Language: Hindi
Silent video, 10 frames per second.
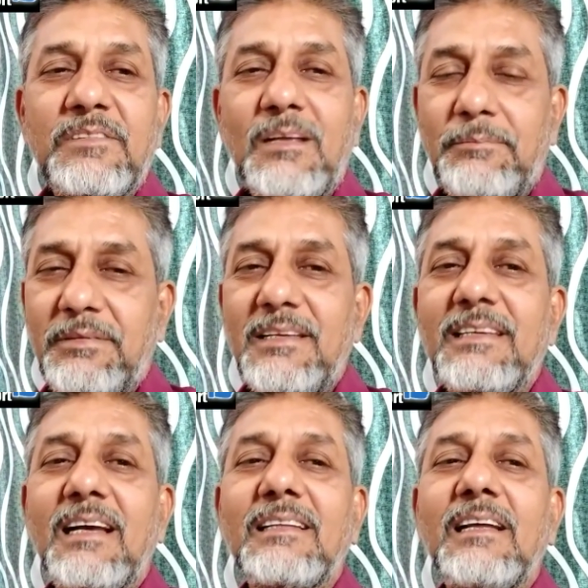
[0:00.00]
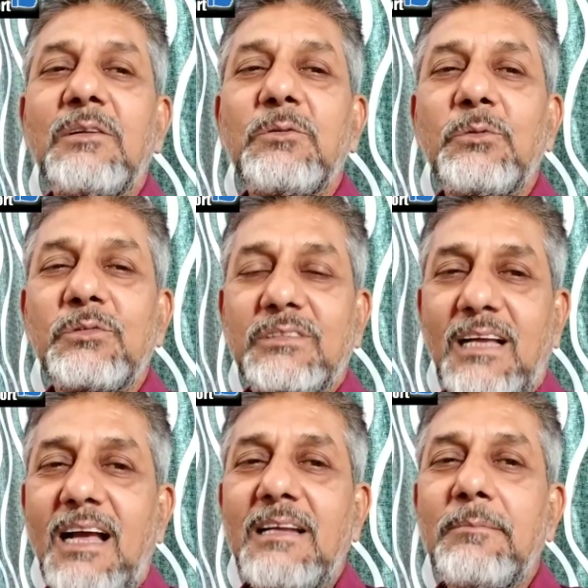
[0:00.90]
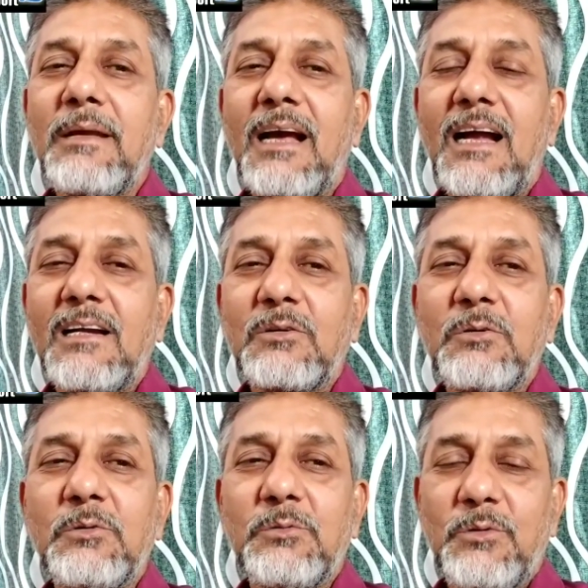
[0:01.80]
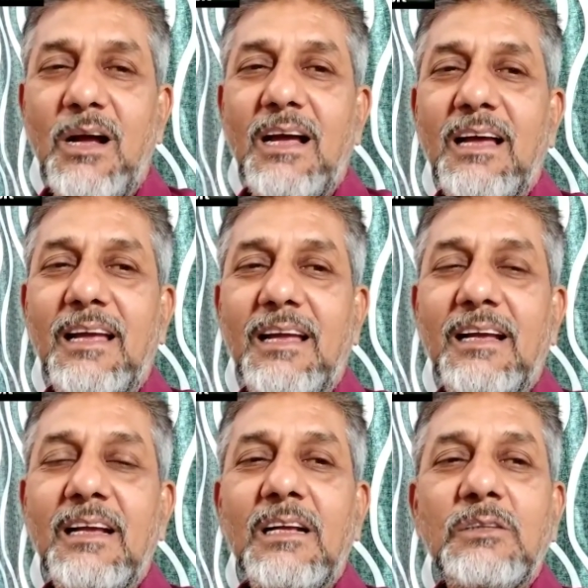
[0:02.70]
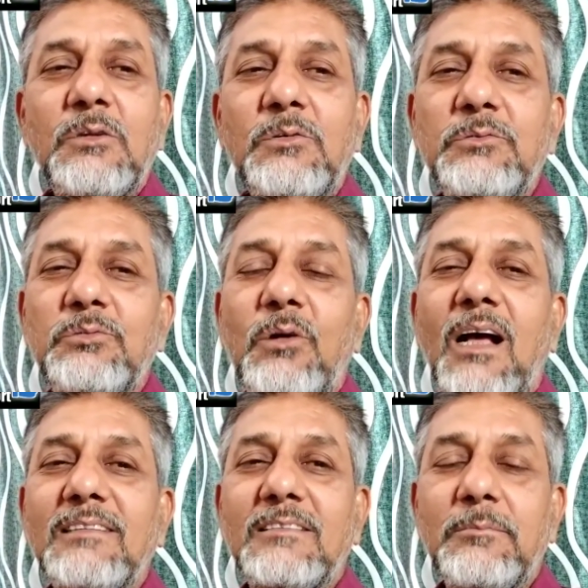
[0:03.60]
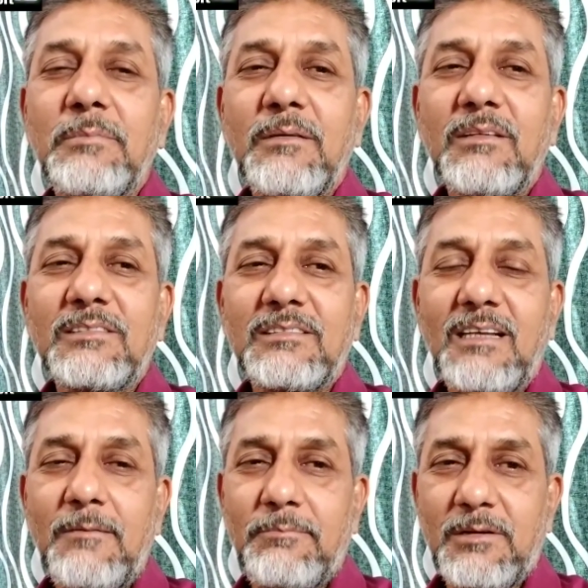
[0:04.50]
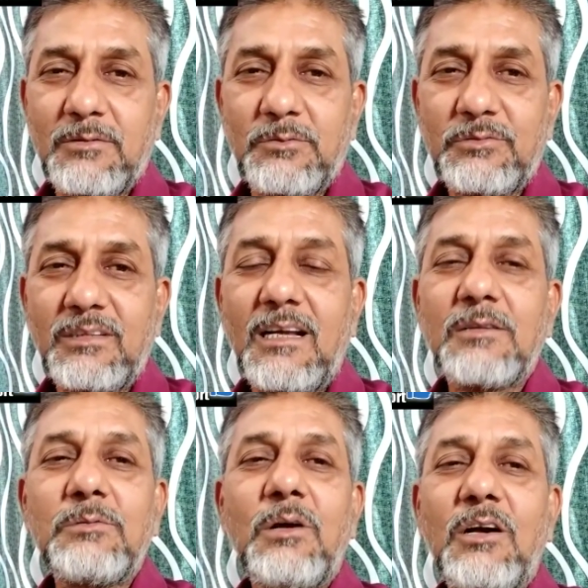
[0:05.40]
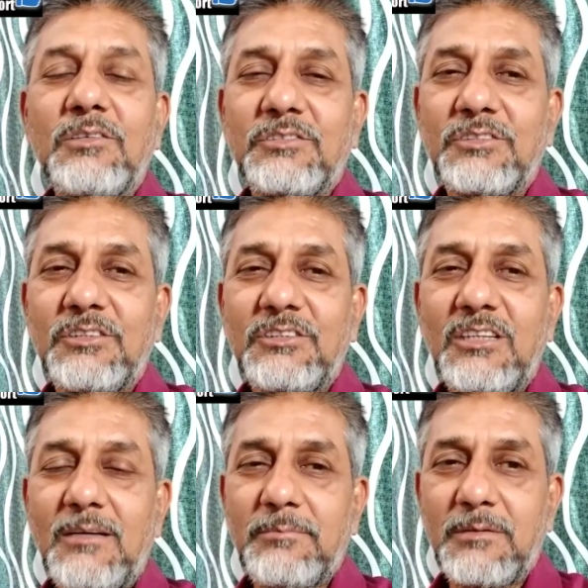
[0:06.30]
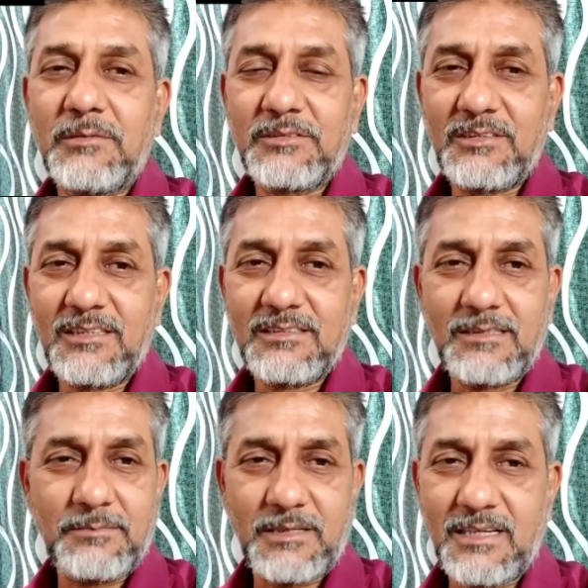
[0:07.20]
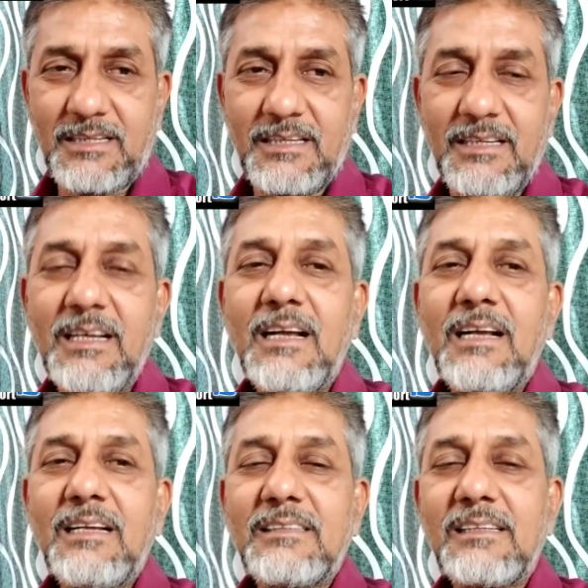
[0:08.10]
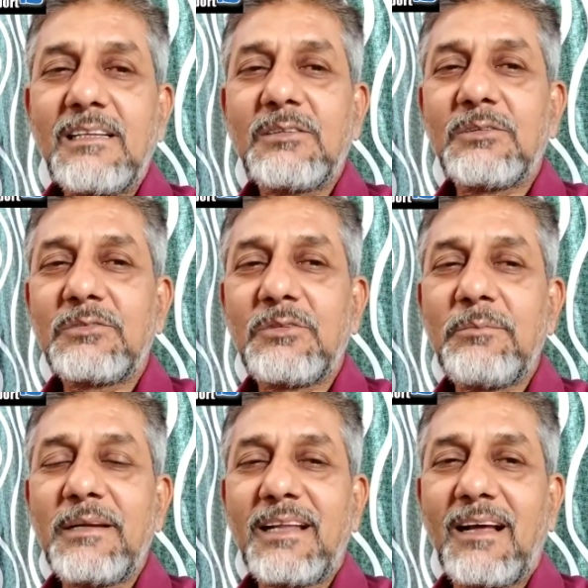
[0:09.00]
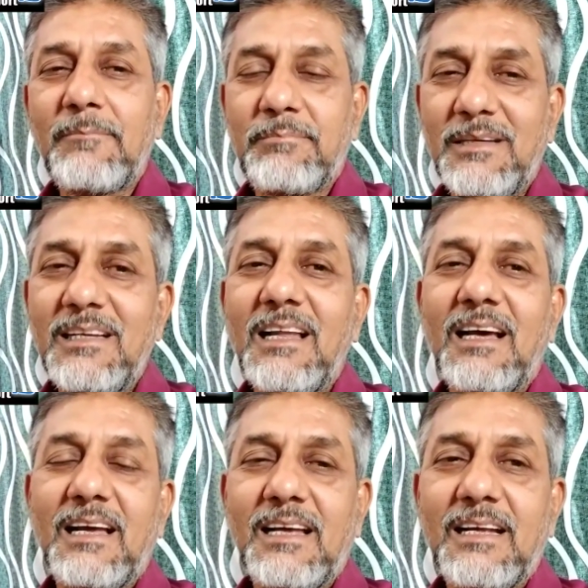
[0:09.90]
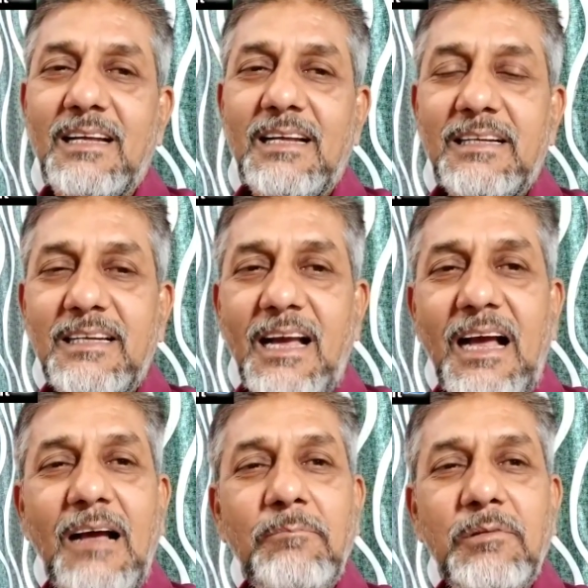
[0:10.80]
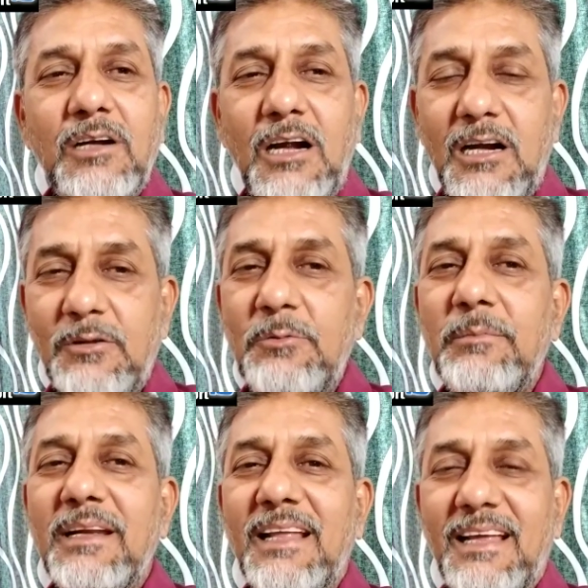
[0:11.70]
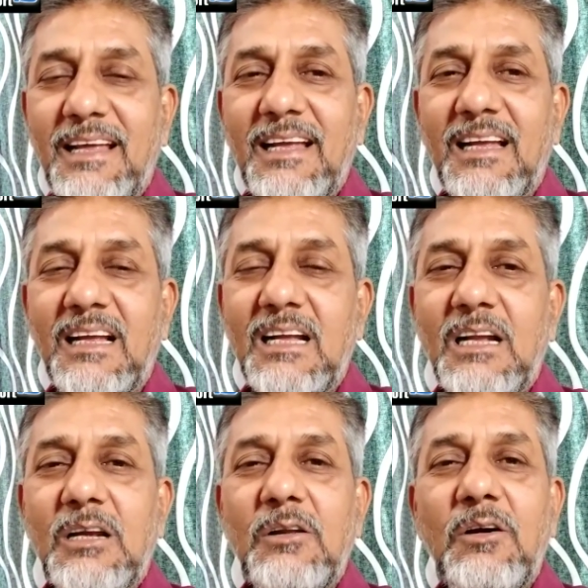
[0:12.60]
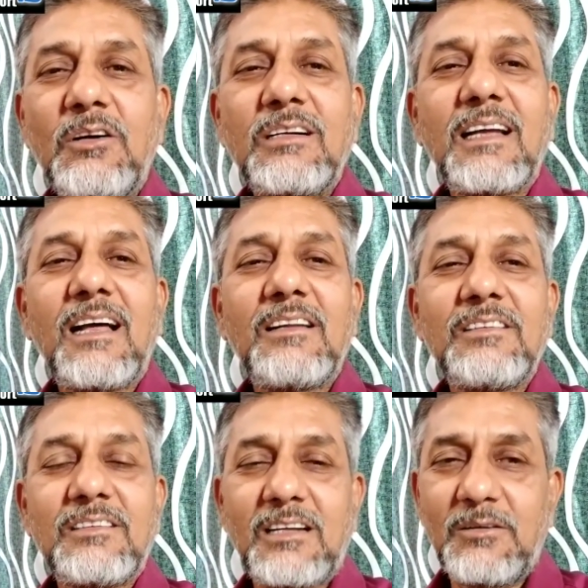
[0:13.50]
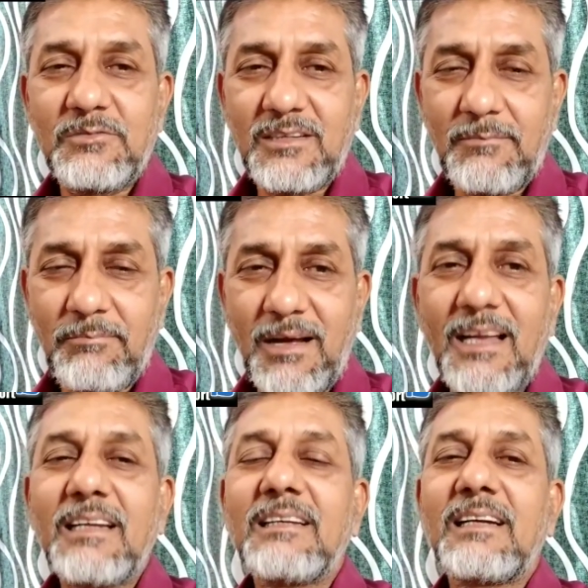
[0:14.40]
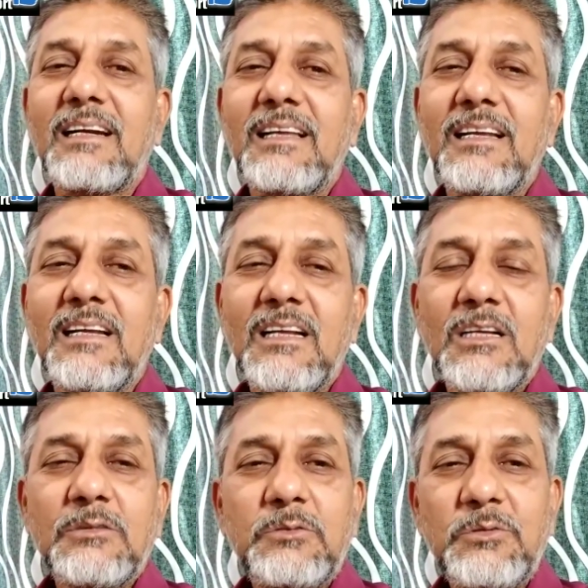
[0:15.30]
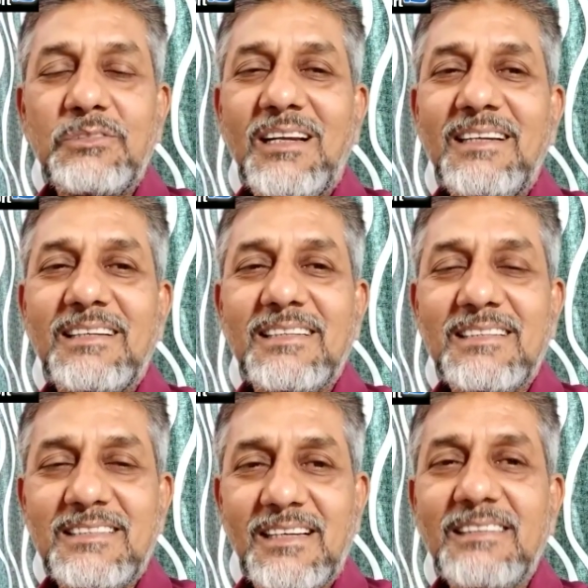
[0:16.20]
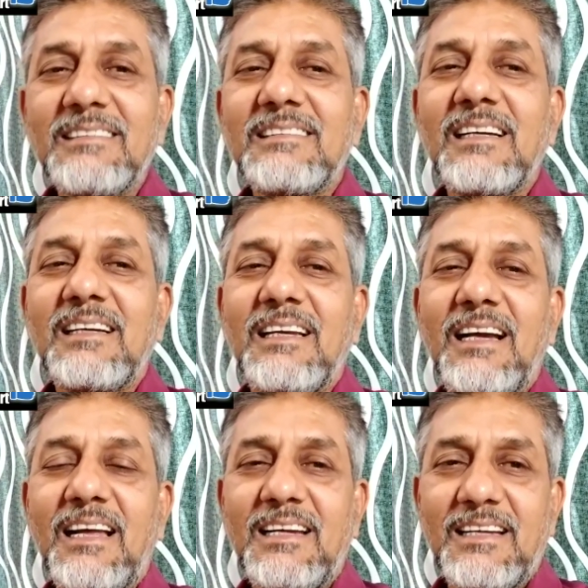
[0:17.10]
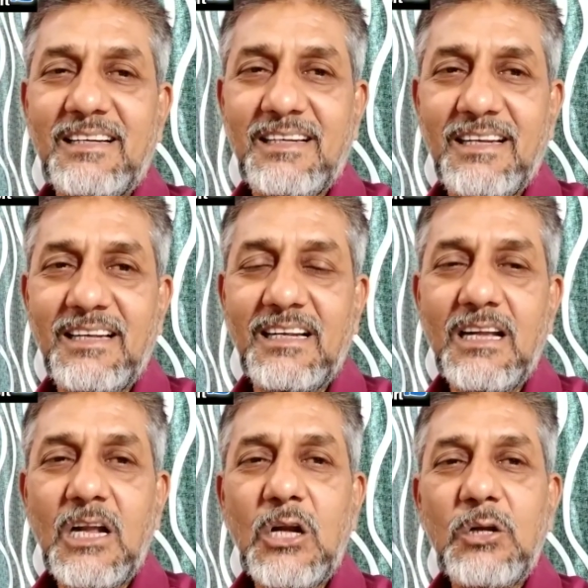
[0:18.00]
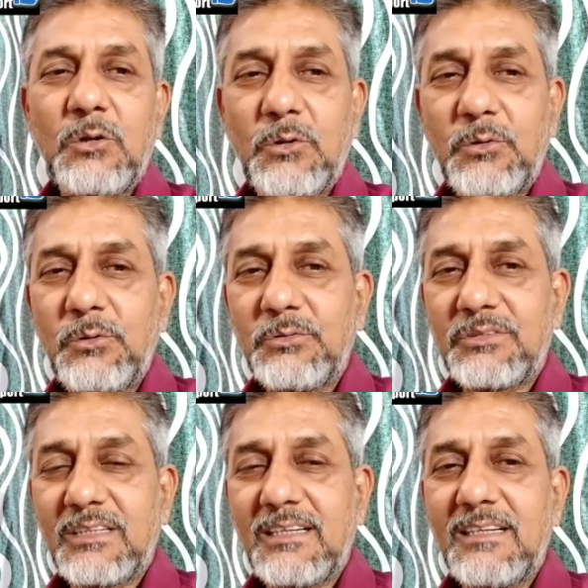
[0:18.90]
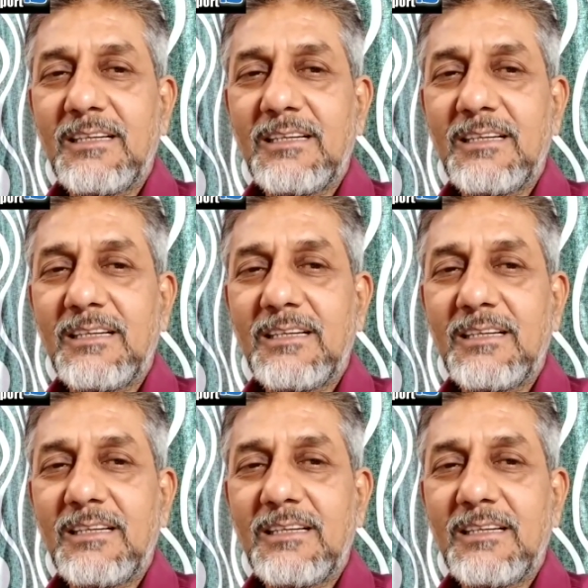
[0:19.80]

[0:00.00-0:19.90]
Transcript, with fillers: सबसे ज्यादा नुकसान बिहार को हुआ है तो स्वास्थ्य व्यवस्था पर नुकसान हुआ और शिक्षा व्यवस्था चरमरा गई इसलिए दोस्तों मेरा अपील है कि आप घरों में रहें लॉकडाउन डाउन का पालन करें सोशल डिस्टेंस का ख्याल रखें लोगों से